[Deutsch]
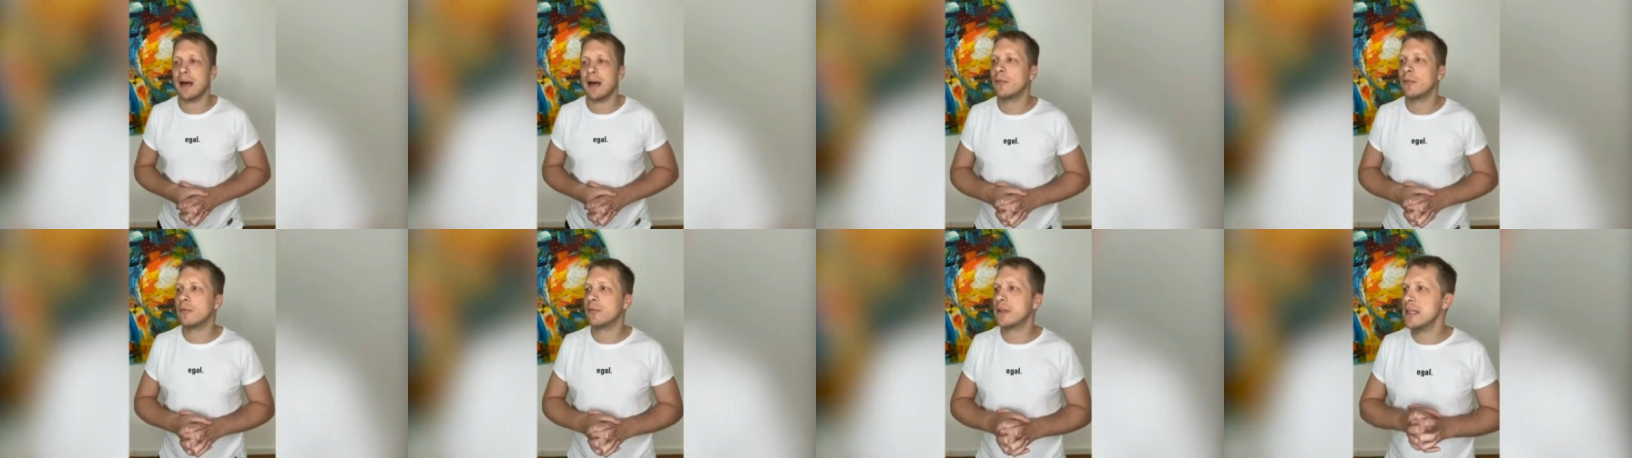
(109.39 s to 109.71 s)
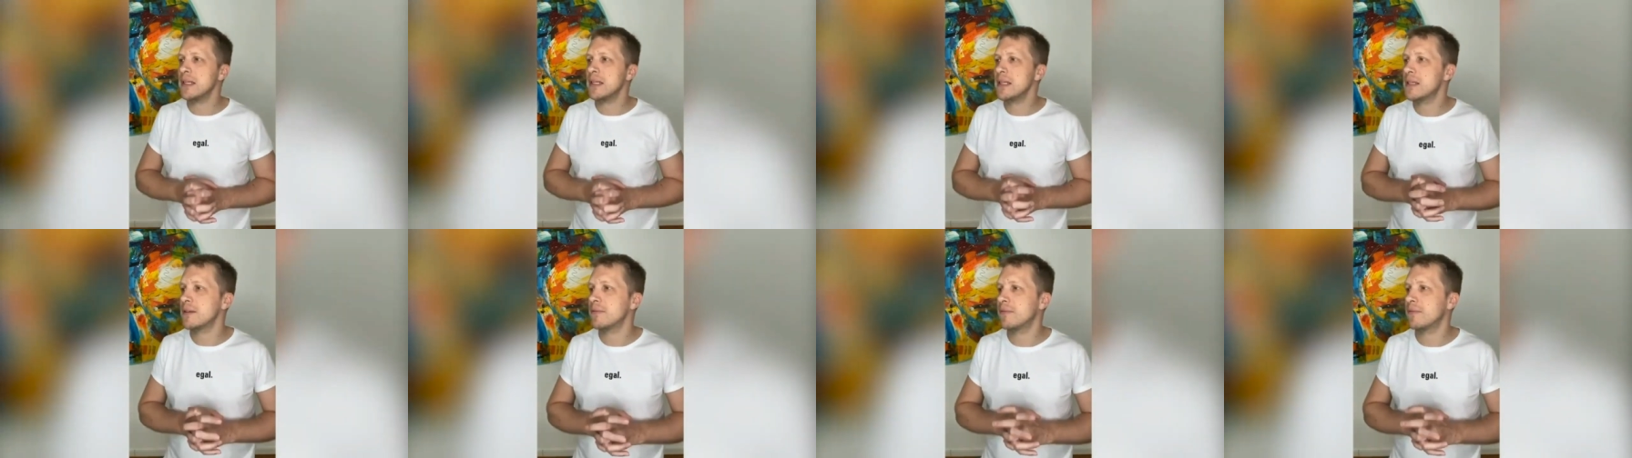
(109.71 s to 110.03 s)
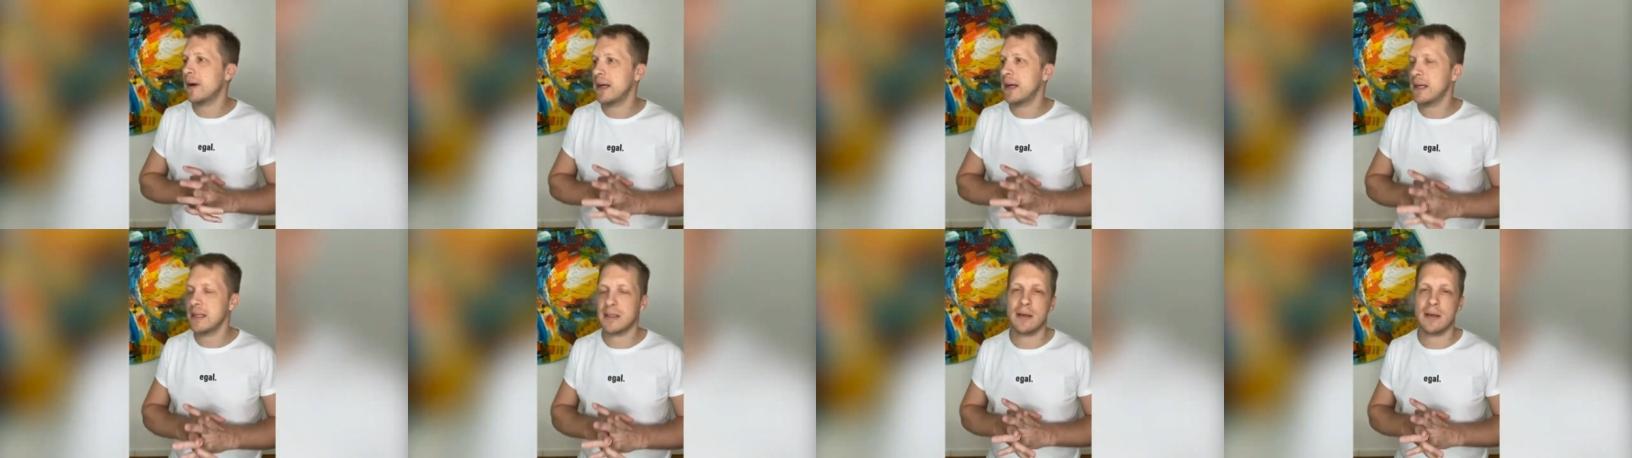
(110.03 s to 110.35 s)
auf diese
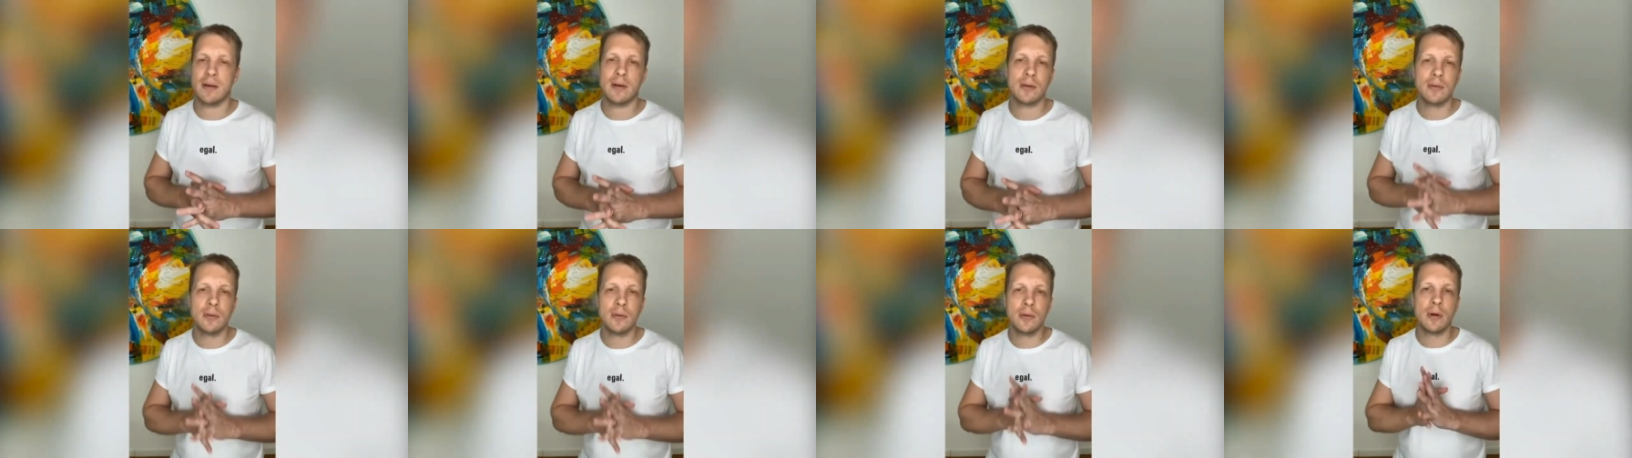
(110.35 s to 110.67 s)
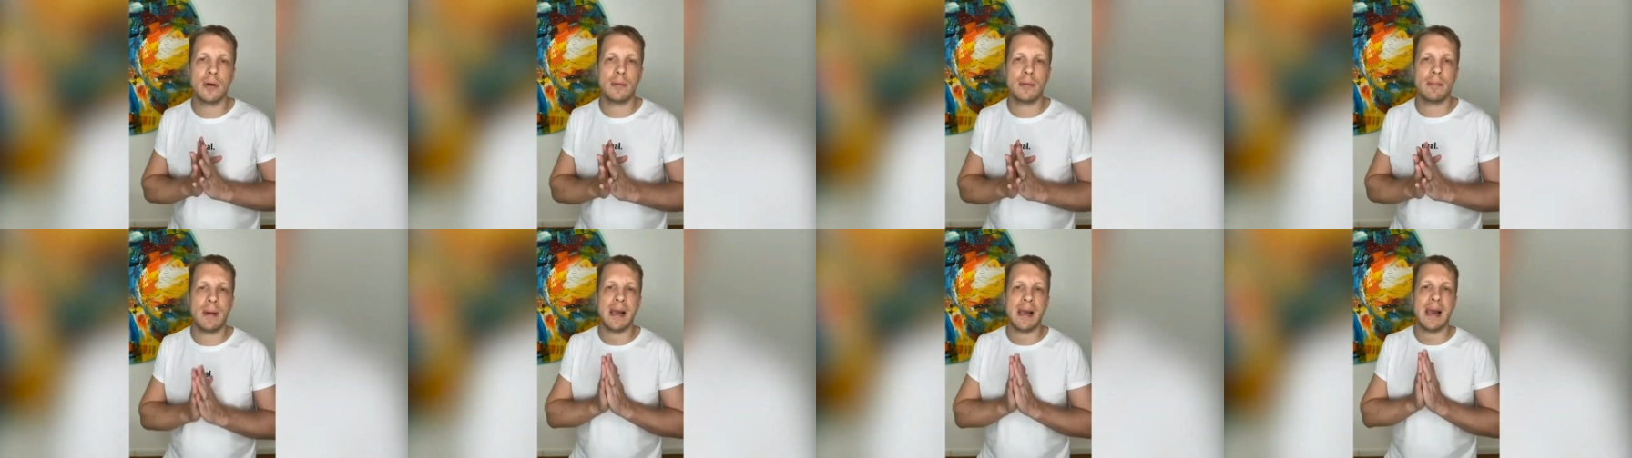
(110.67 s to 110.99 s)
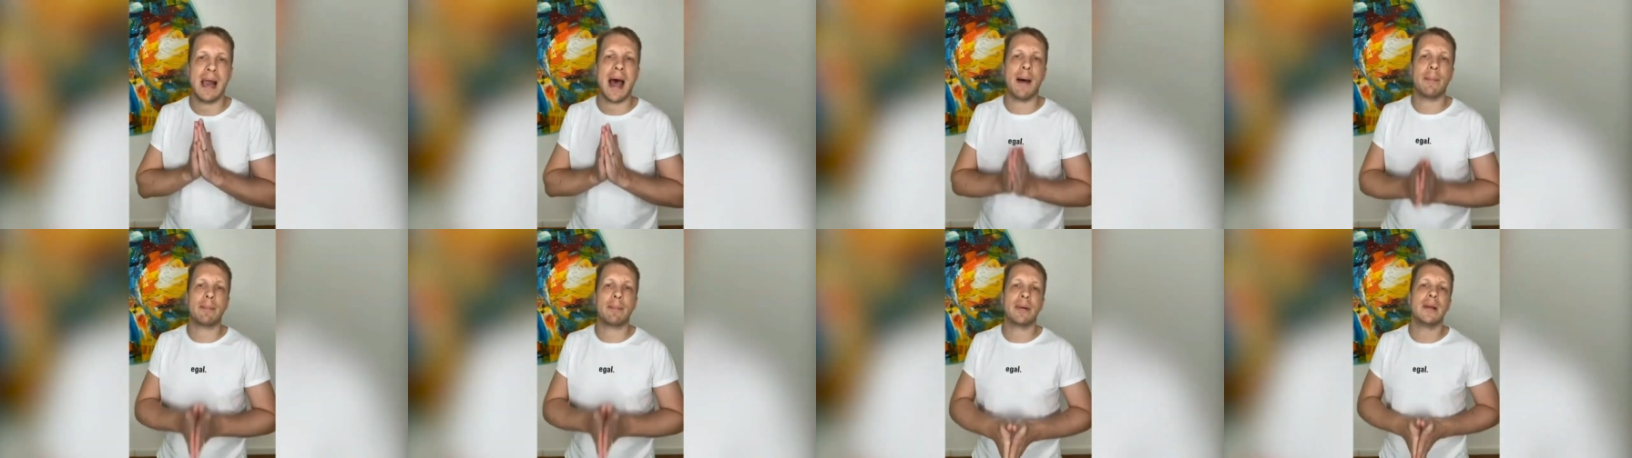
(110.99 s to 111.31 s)
Weise auch nur noch mal
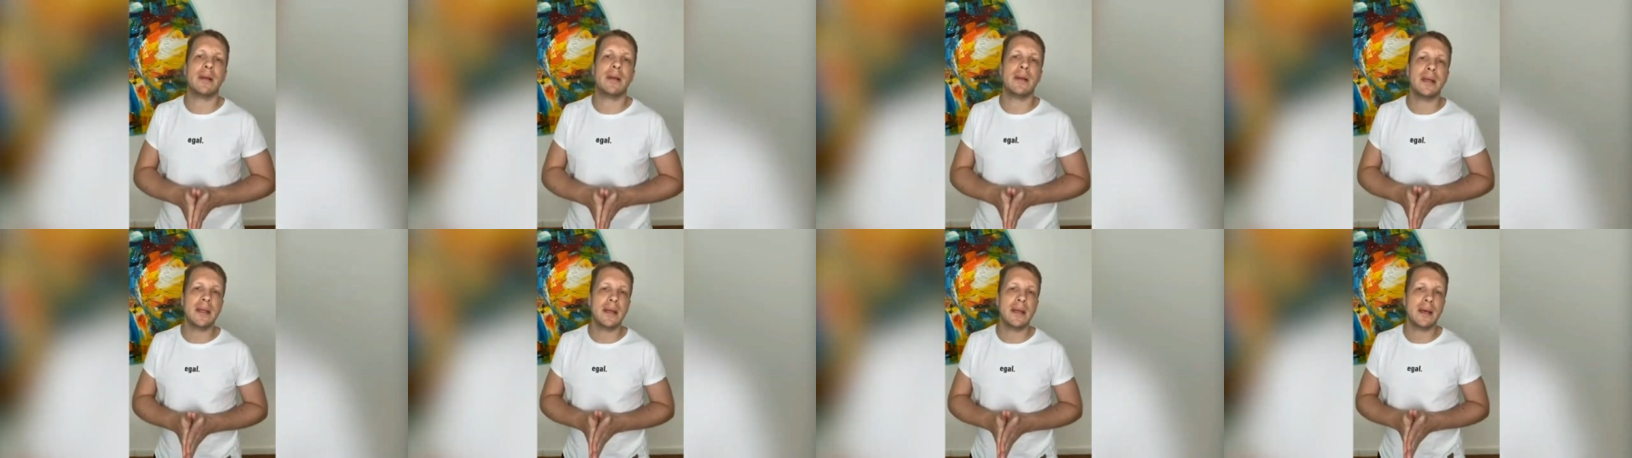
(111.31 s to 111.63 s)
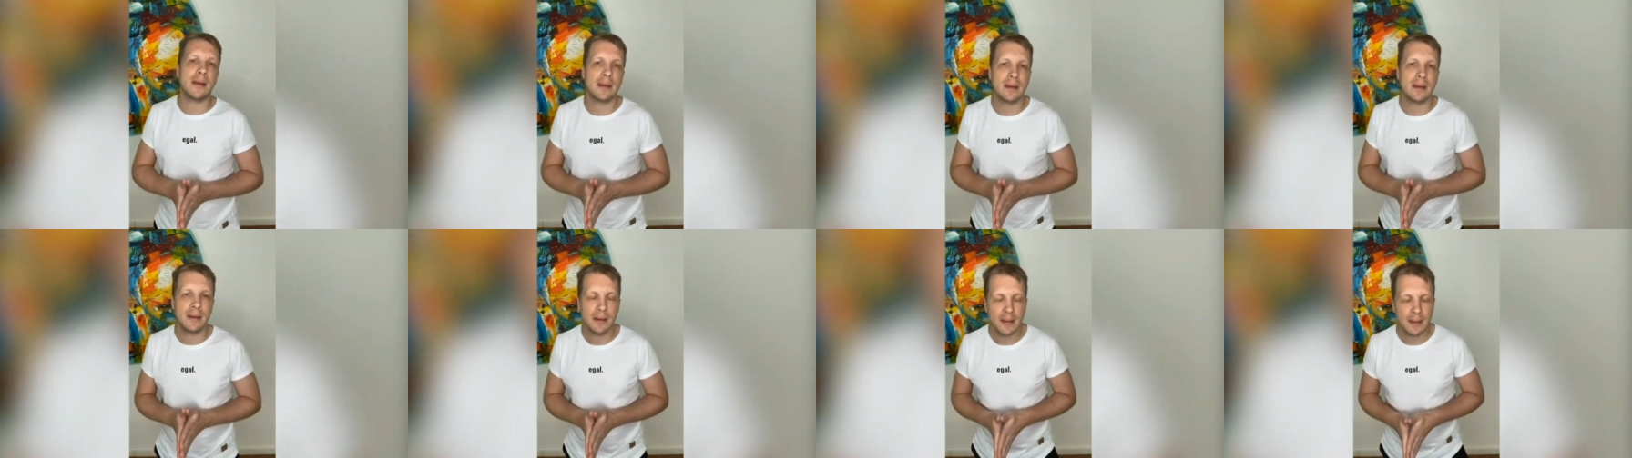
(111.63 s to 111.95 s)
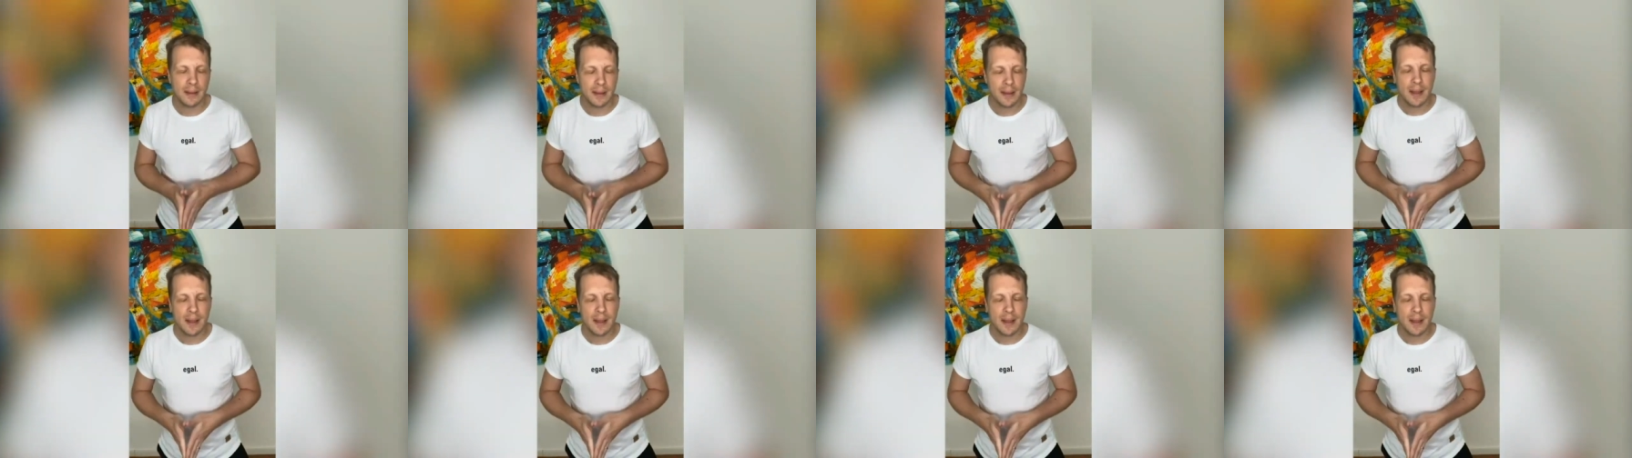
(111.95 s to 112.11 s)
appellieren,